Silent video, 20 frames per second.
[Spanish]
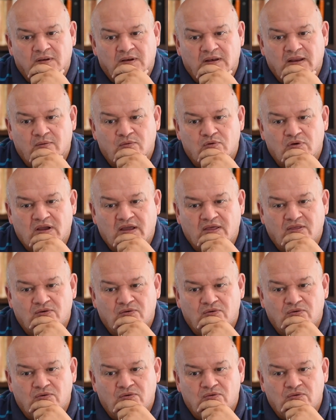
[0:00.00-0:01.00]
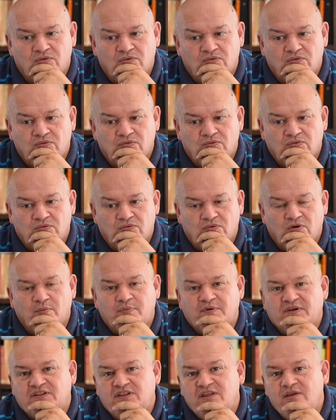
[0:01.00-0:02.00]
le ha buscado
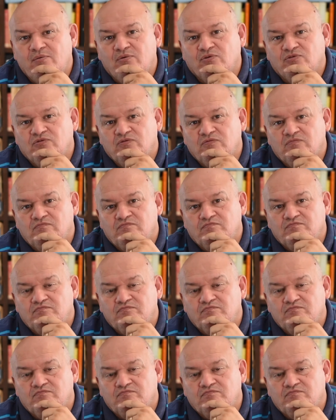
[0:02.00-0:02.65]
objetivos.